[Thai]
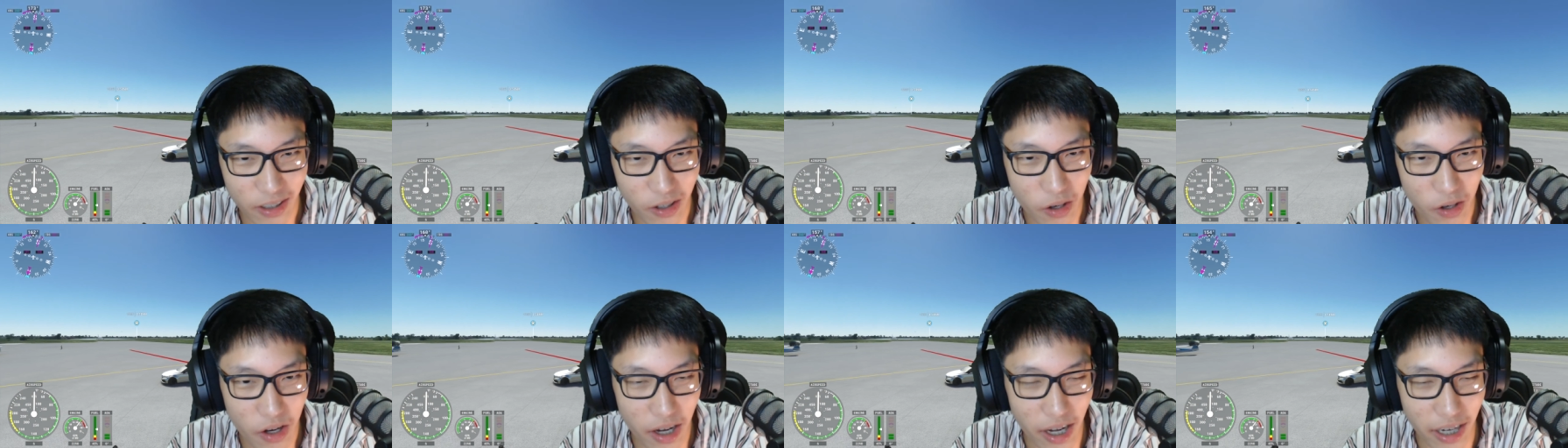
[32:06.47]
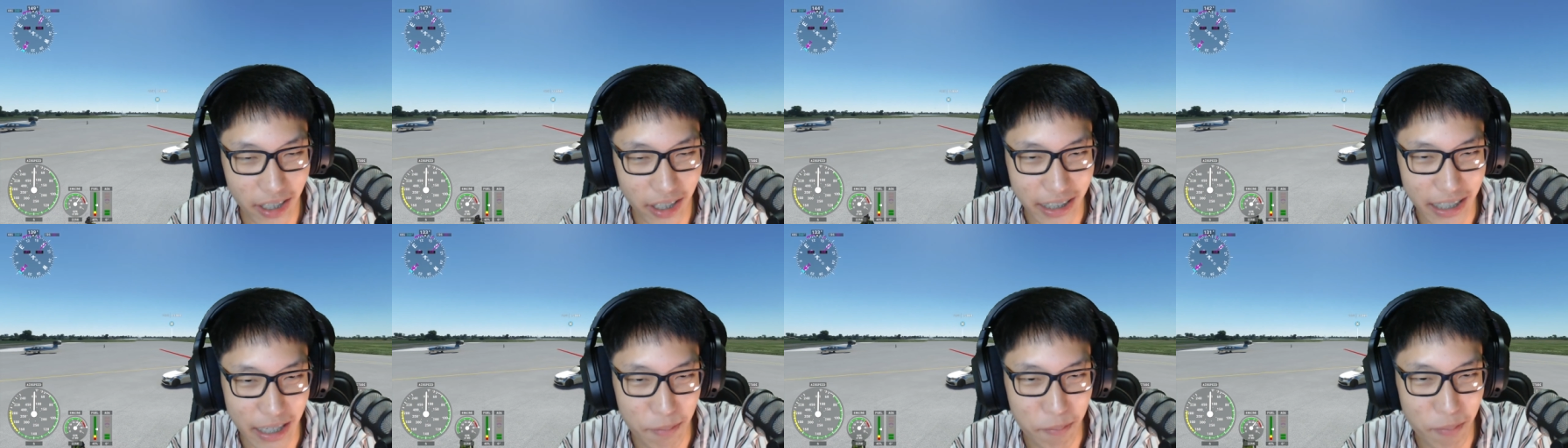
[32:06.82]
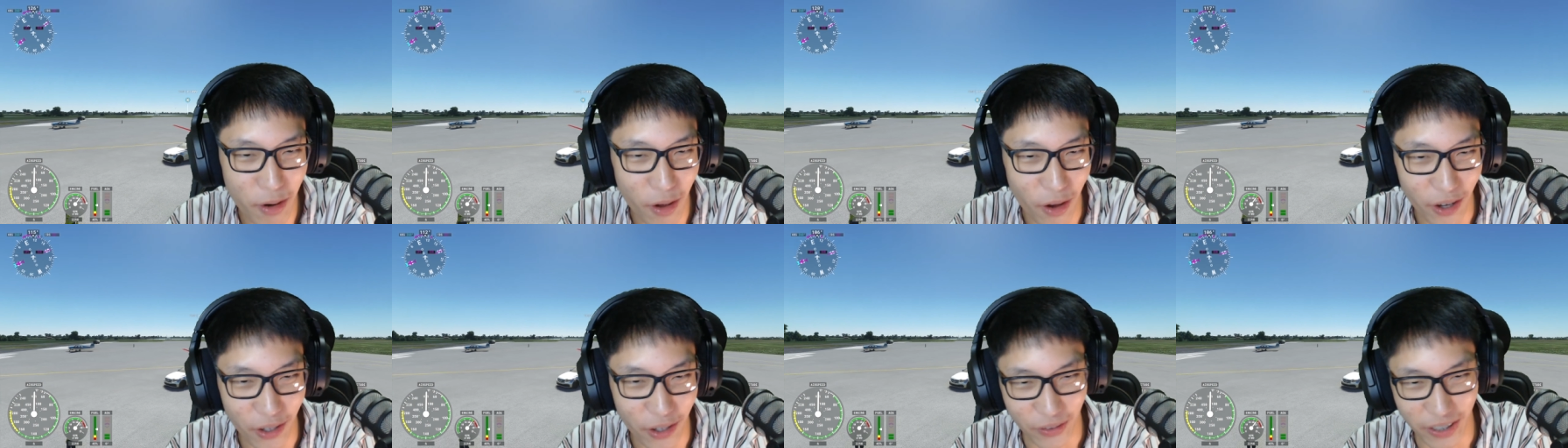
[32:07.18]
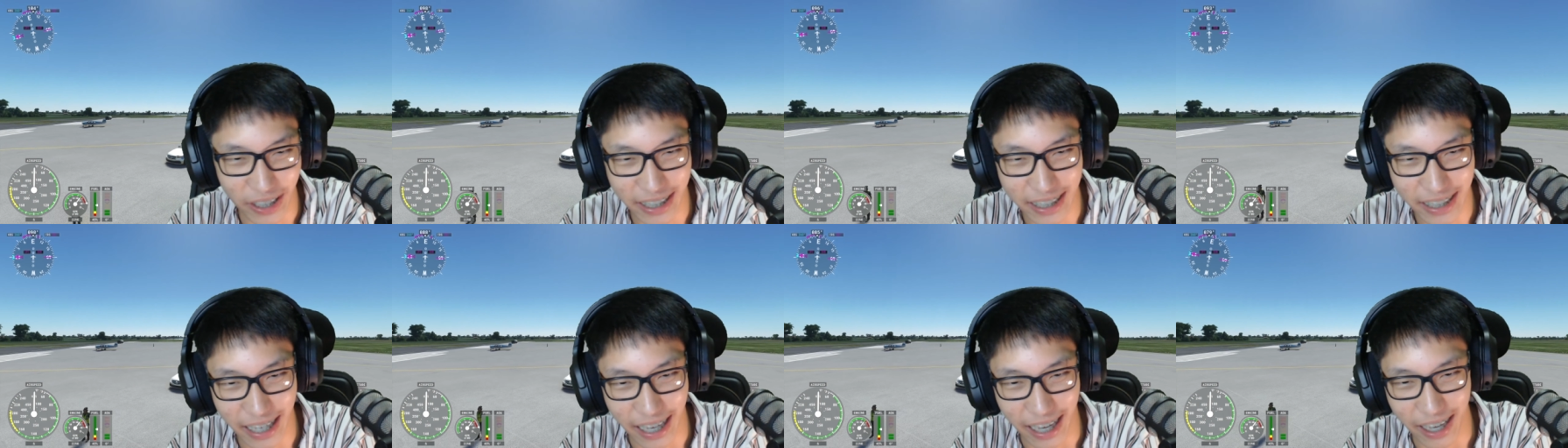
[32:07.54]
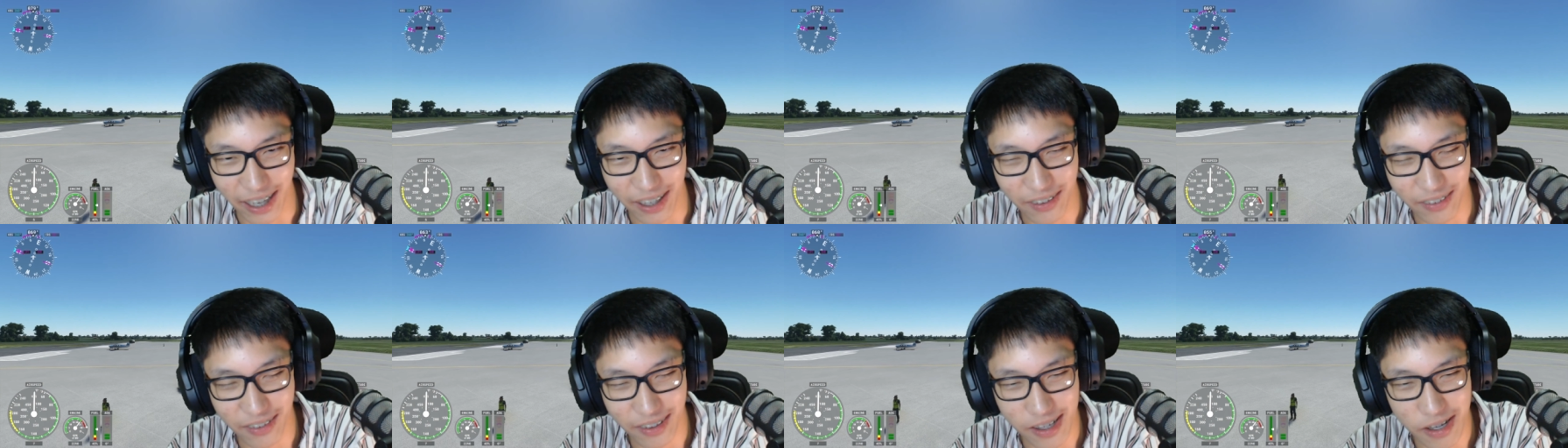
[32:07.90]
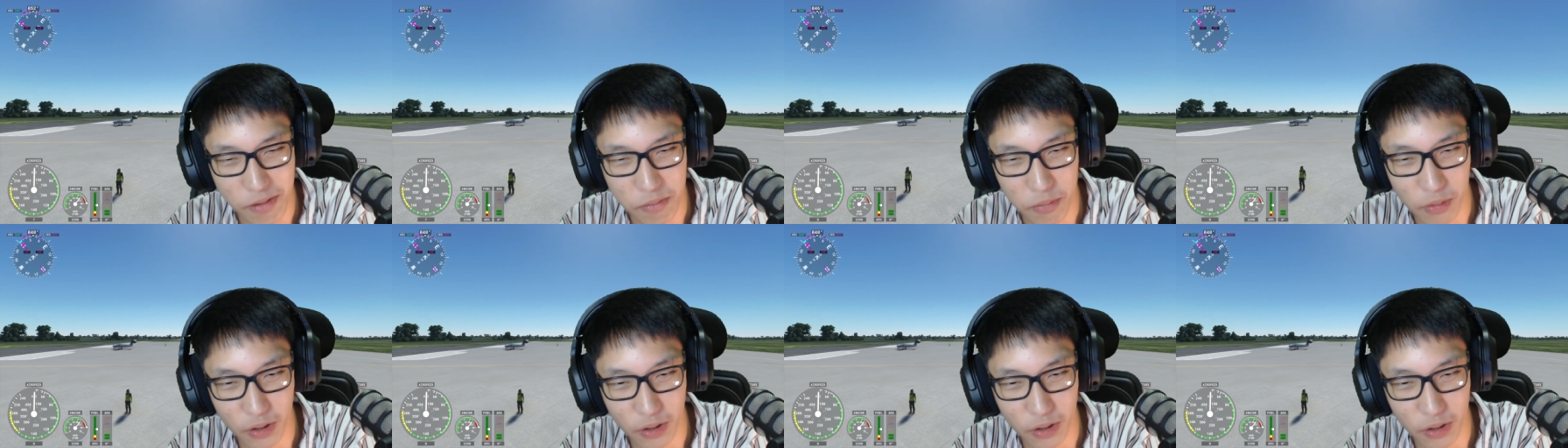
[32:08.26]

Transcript: อันนี้ดิฟรออยู่นะเนี่ยหมุน